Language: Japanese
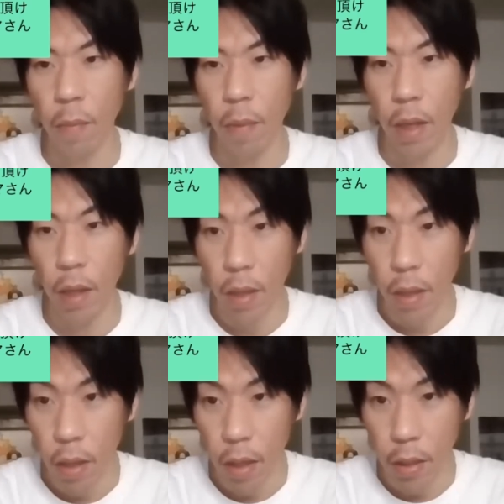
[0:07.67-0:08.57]
名前、
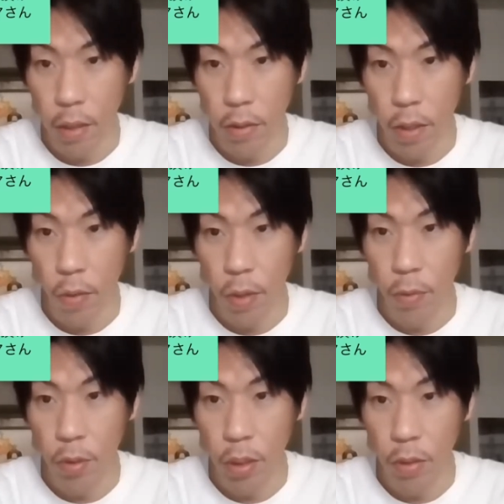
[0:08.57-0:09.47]
えー、名付け親
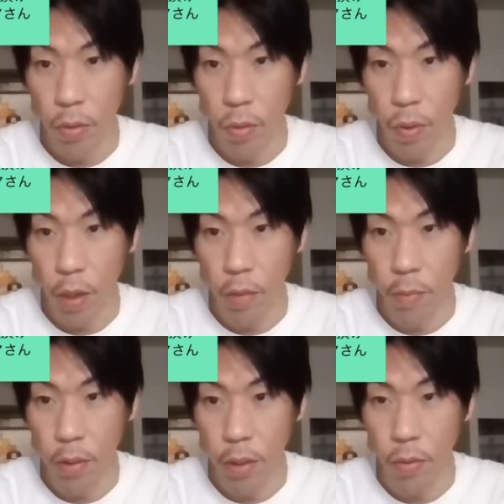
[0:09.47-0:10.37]
もちゃんと
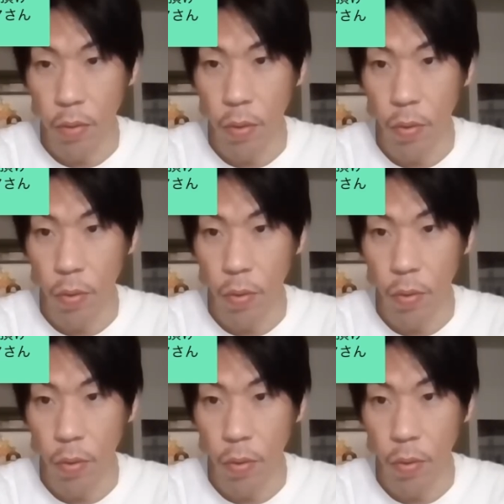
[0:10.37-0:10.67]
カルマさんの